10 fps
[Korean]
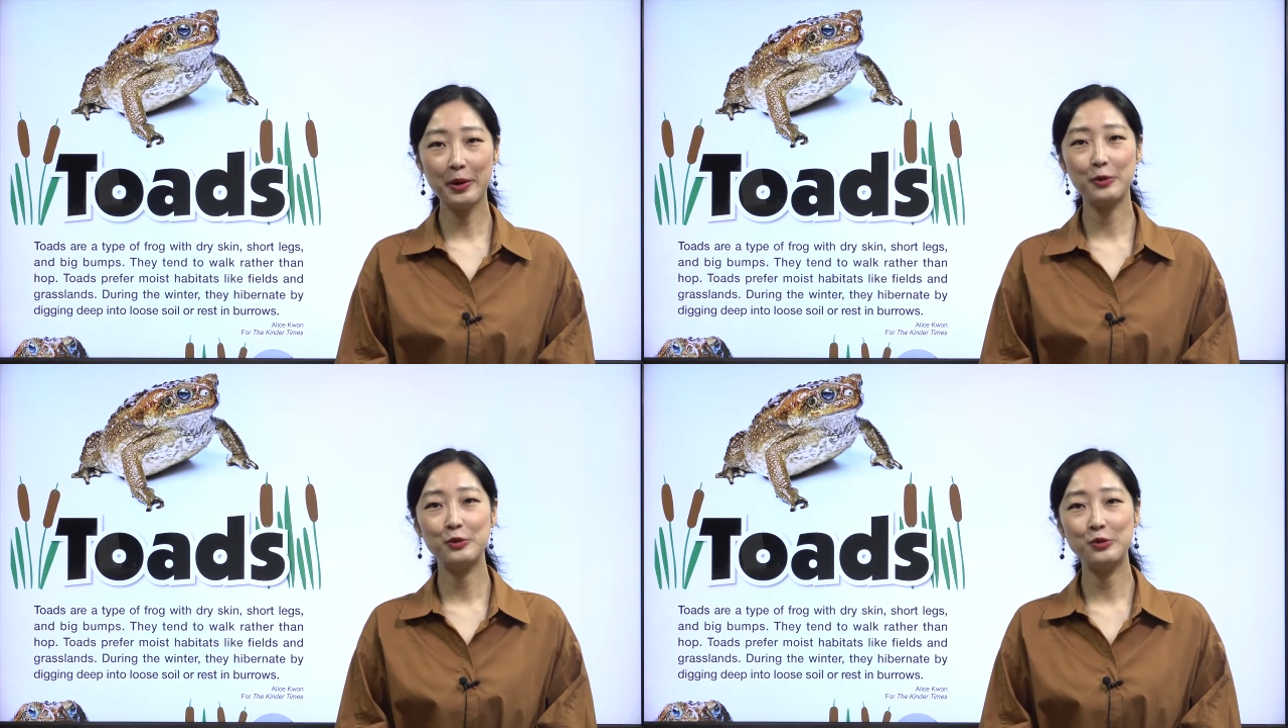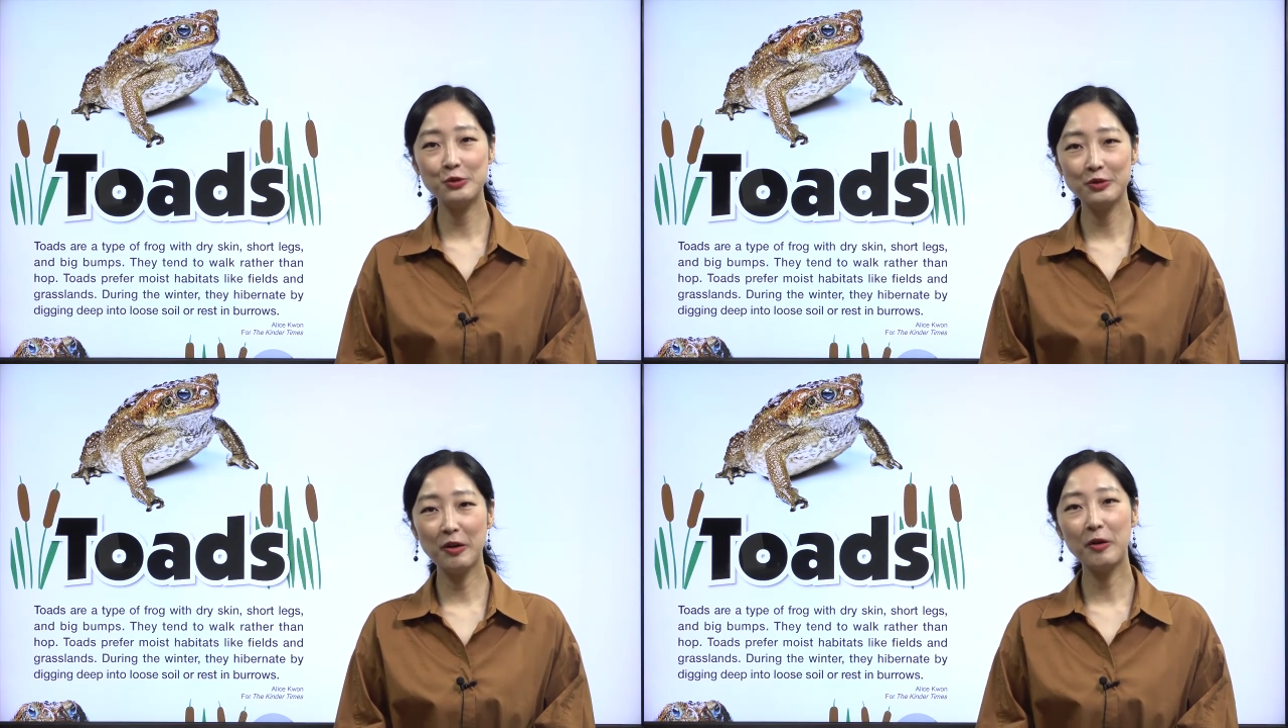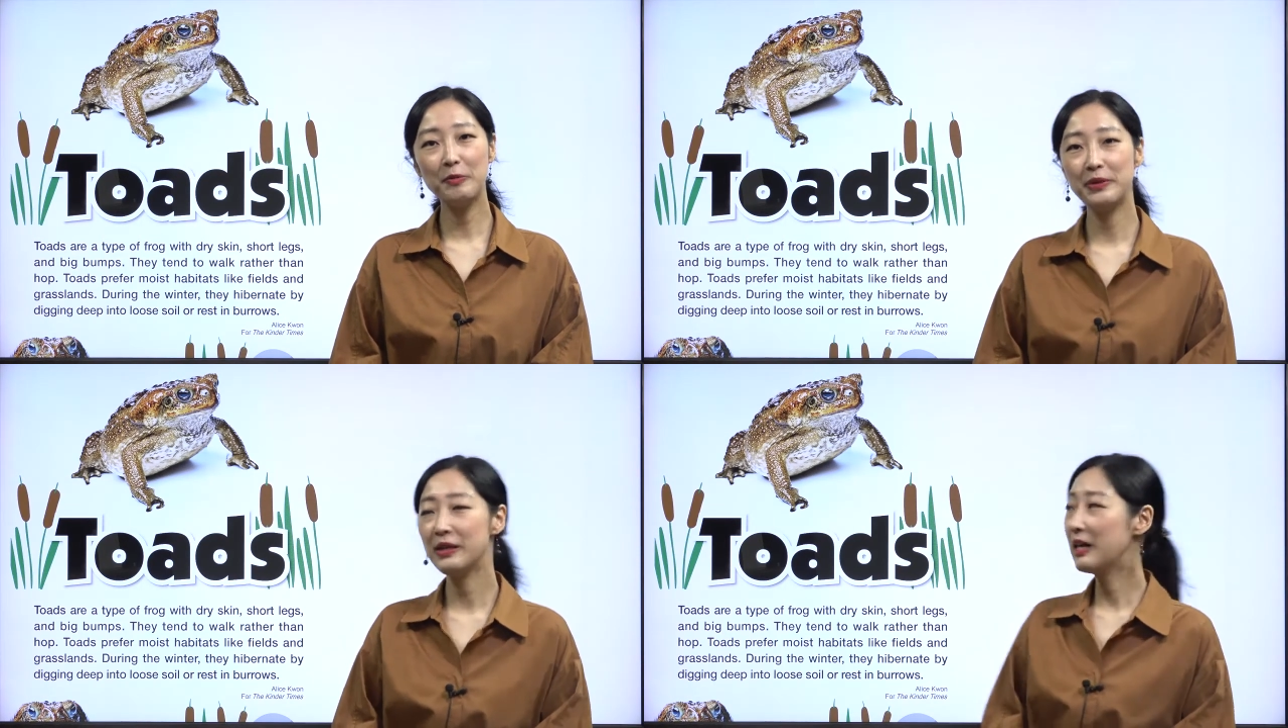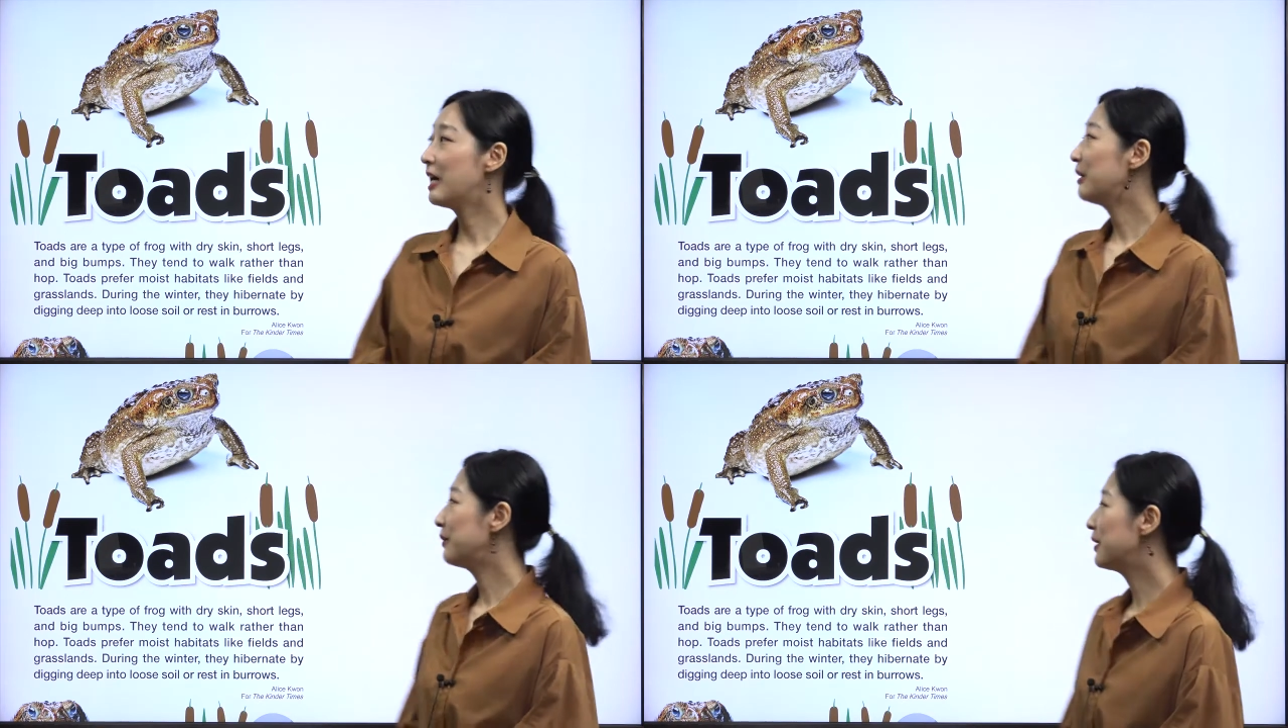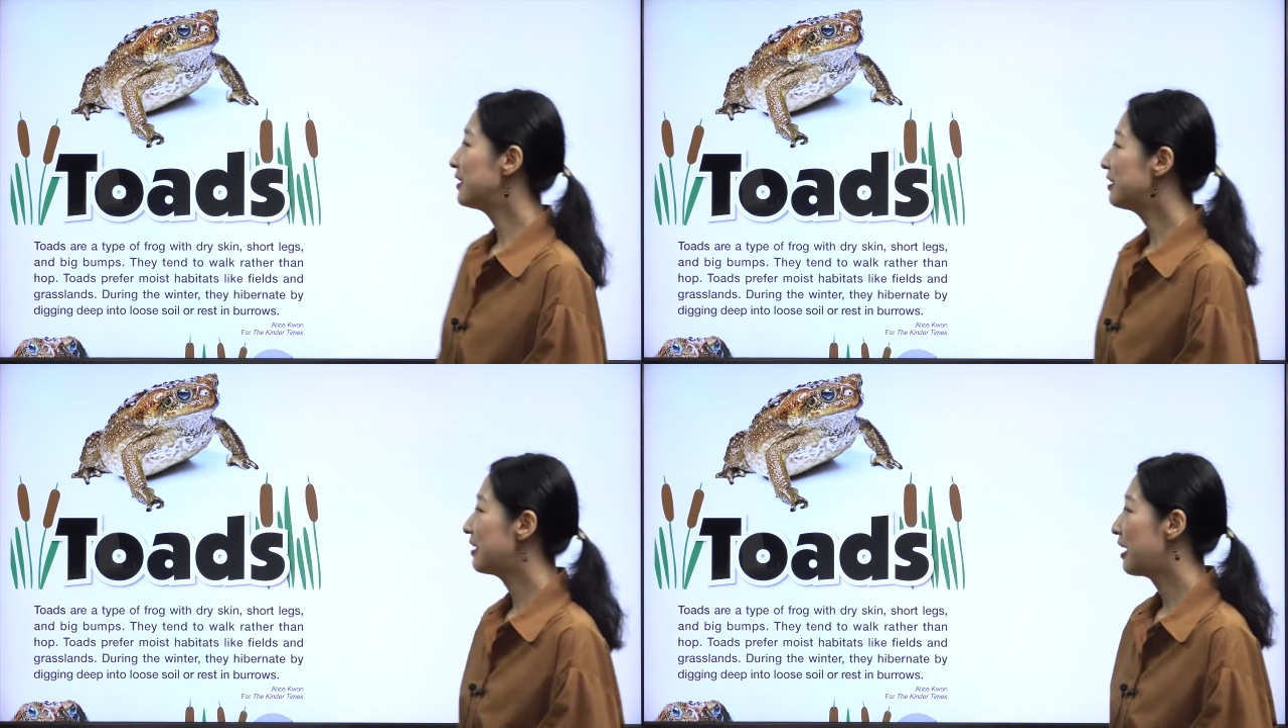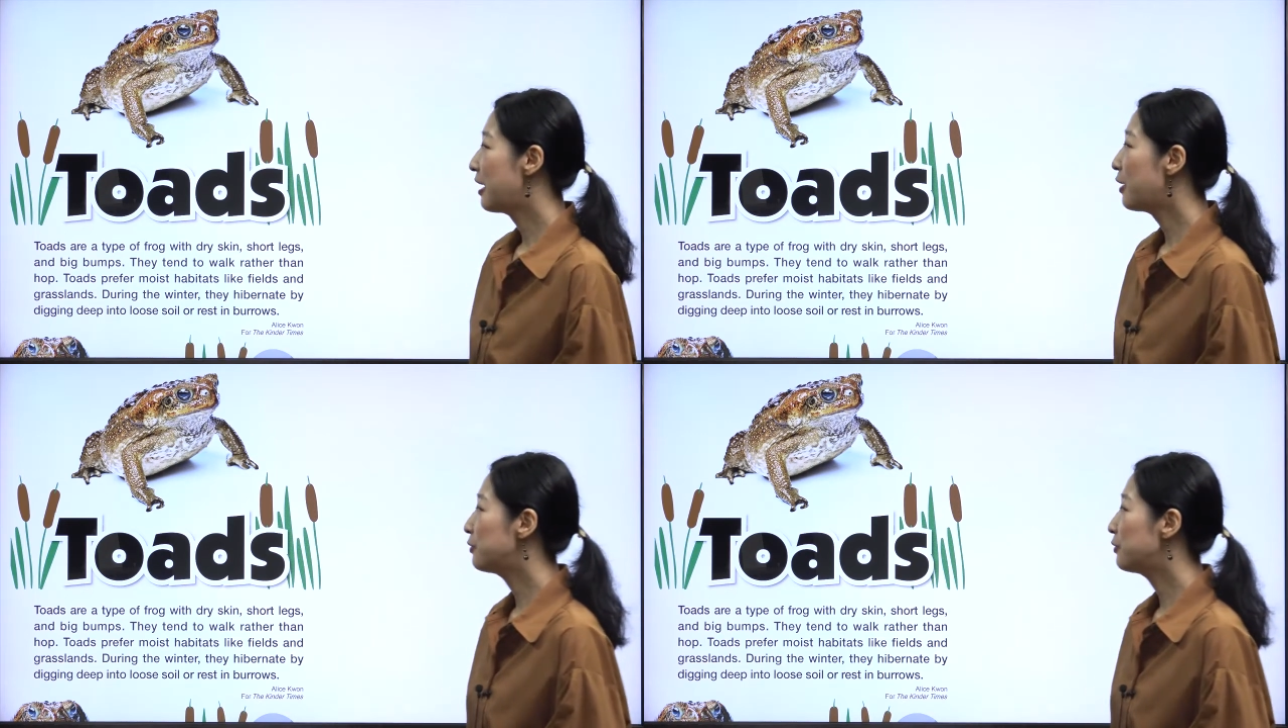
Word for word: 바로 두꺼비가 되겠는데요.